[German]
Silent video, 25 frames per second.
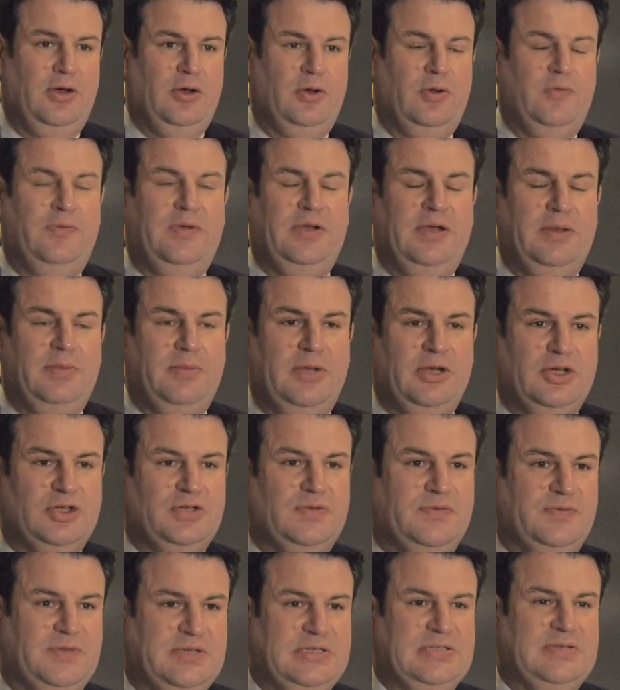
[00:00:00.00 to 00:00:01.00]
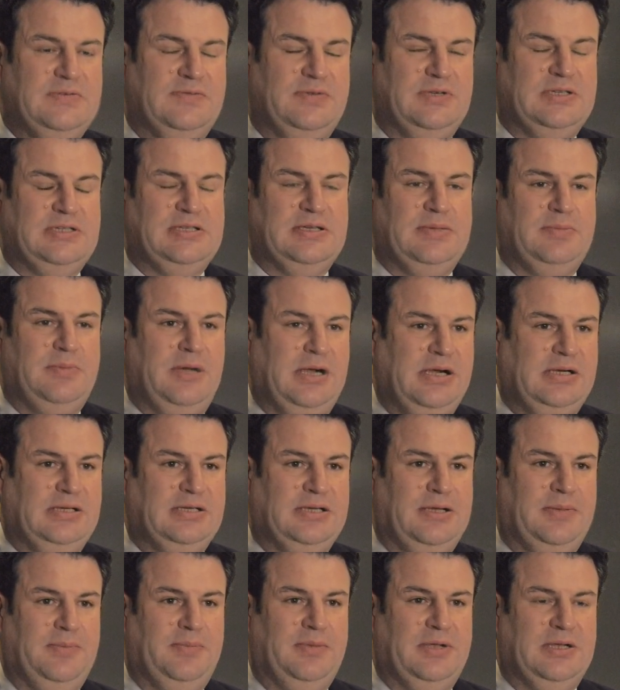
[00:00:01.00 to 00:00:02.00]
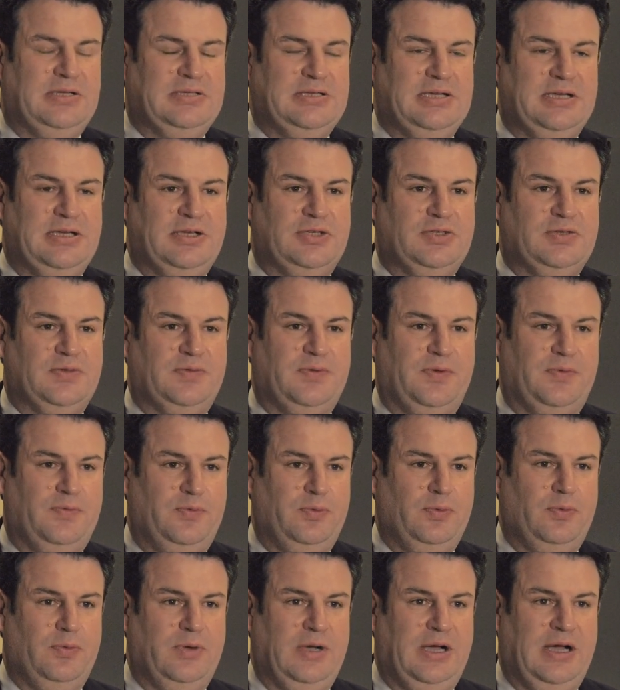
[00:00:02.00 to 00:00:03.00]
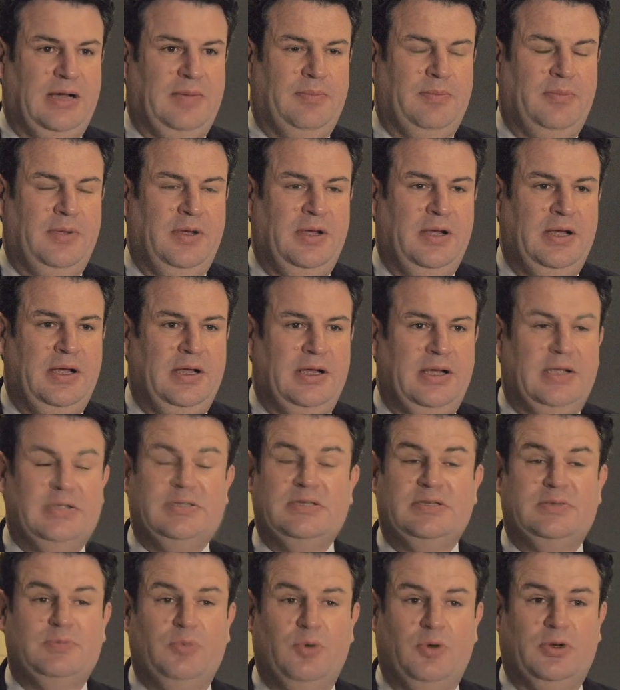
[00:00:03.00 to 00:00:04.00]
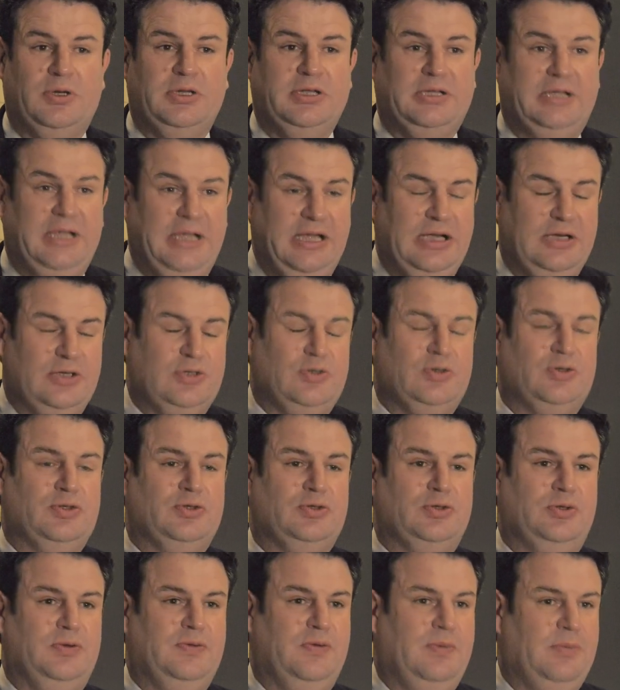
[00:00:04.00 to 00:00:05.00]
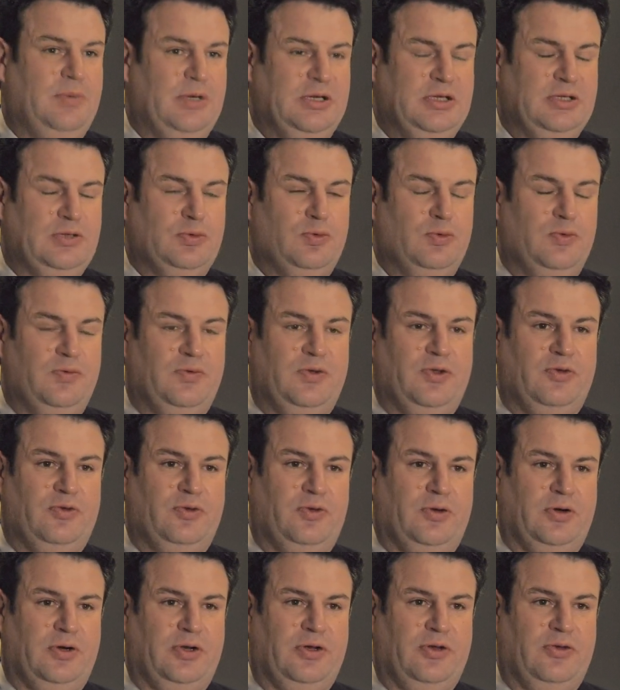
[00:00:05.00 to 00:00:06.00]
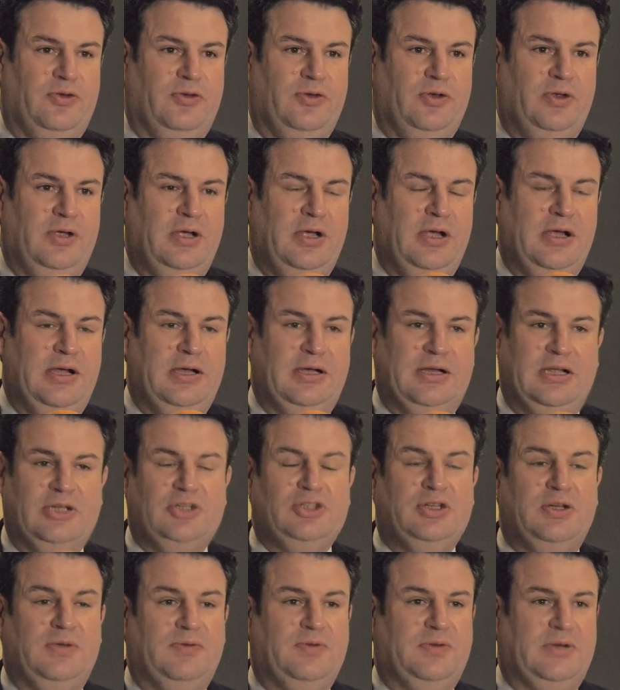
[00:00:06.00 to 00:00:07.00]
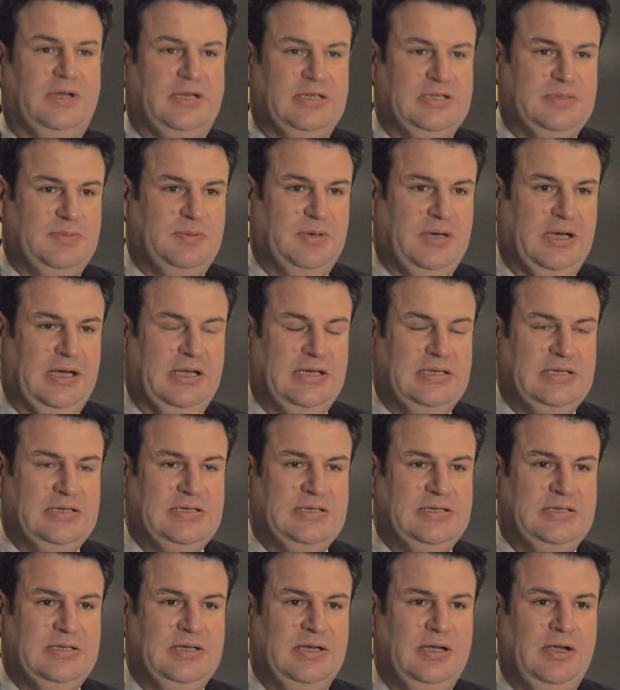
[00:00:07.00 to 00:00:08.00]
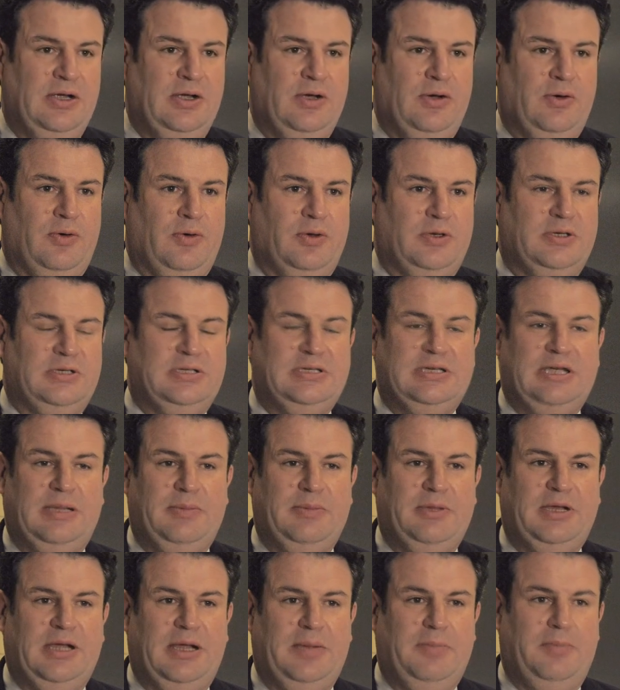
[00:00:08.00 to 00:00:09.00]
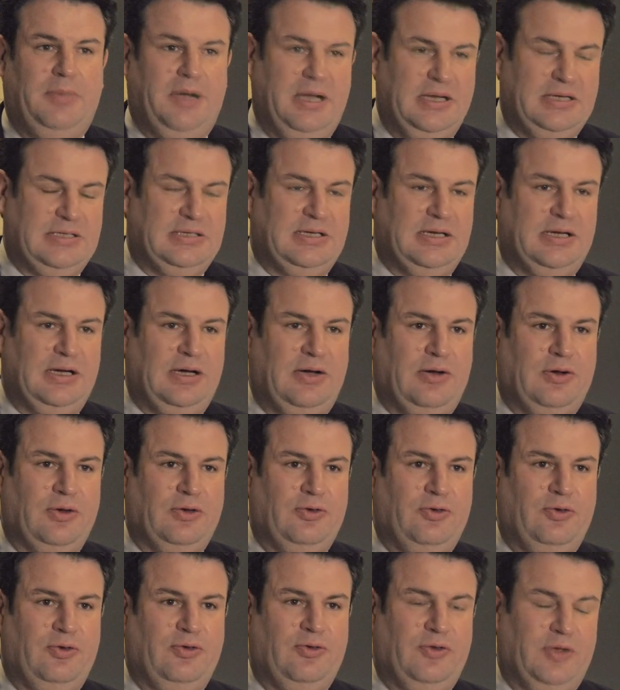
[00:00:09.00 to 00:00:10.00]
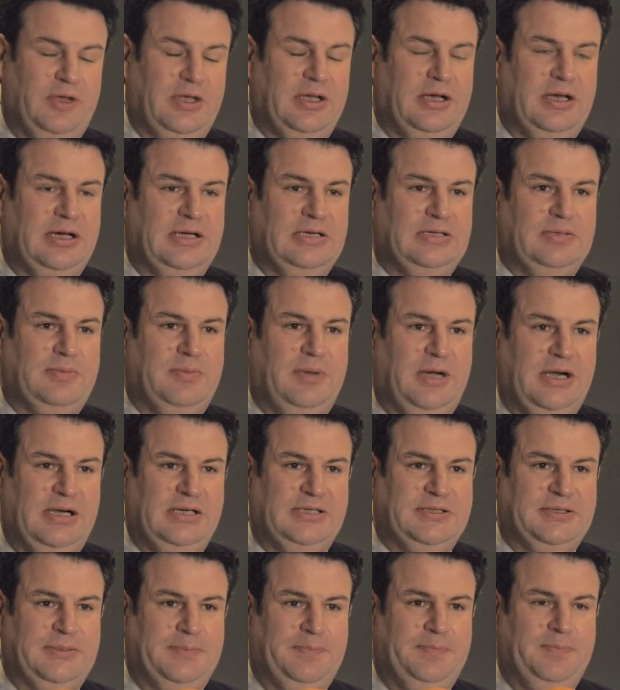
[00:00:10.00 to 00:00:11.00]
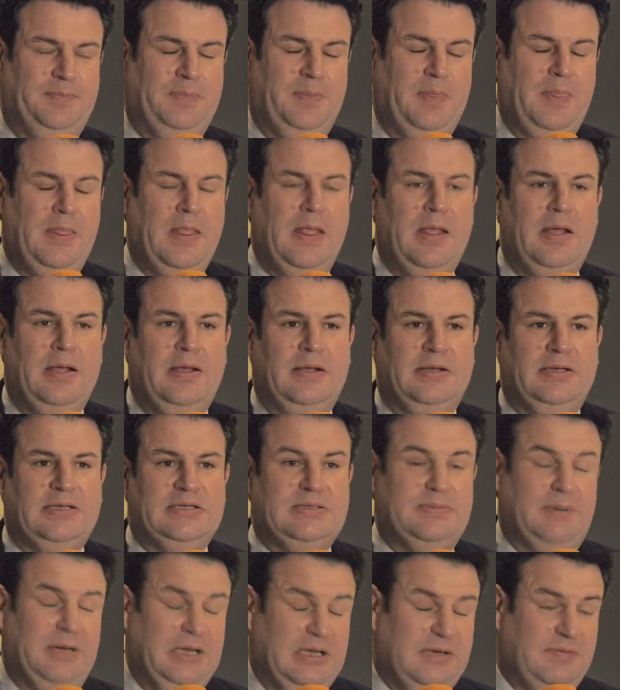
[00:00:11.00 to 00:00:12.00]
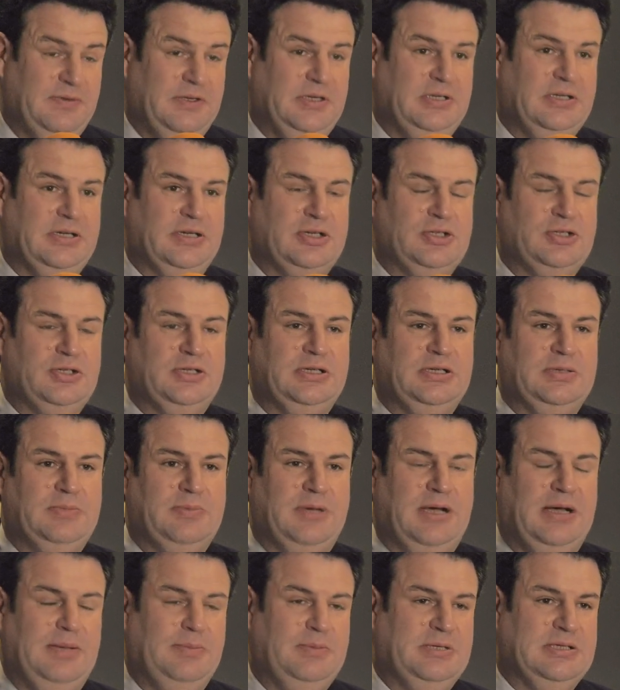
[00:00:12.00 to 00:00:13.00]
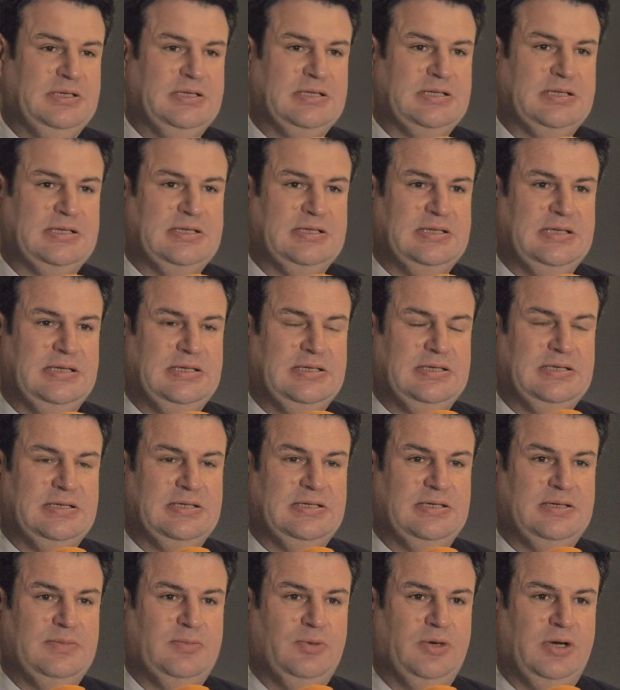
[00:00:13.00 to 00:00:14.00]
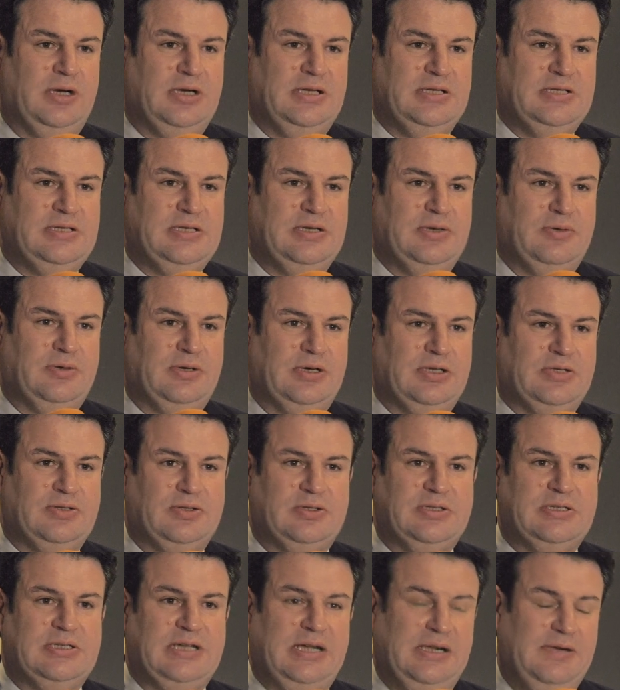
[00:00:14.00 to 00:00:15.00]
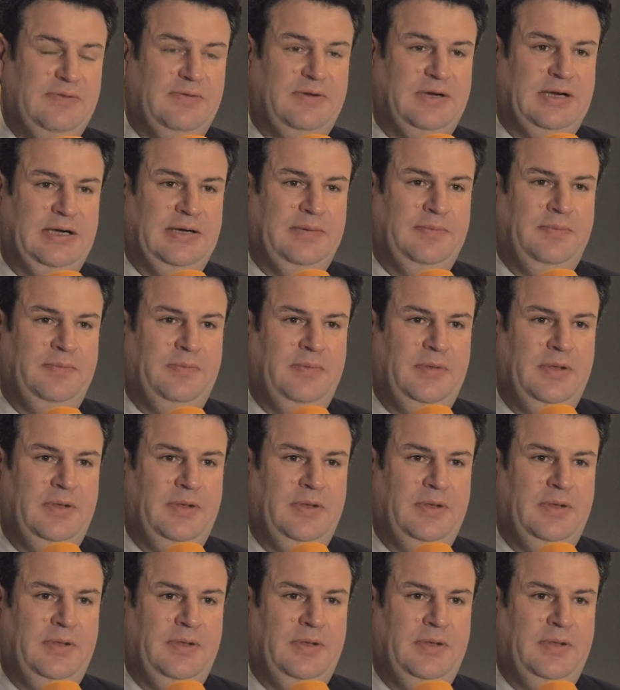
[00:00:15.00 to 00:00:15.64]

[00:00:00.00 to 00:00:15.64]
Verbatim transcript: Nur wenn die Menschen wissen, was sie im Alter tatsächlich zur Verfügung haben, ist es möglich, gegenzusteuern, wenn man nicht gut versorgt ist. Das schafft Transparenz und damit einen Beitrag auch zur Sicherheit im Alter. Ein zweiter wichtiger Schritt im Rahmen dieses Gesetzes ist die Modernisierung der Sozialwahlen.